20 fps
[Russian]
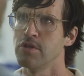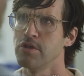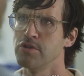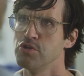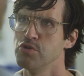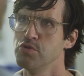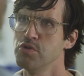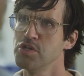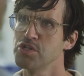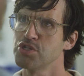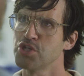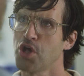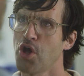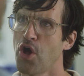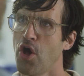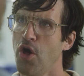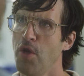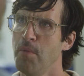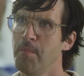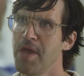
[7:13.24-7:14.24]
Did you just
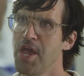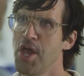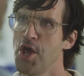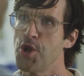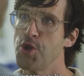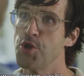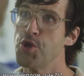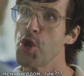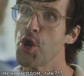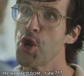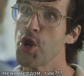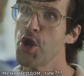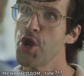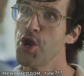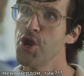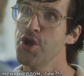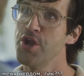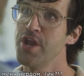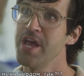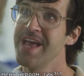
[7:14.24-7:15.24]
call me a
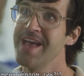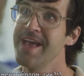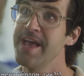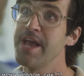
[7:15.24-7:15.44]
nerd?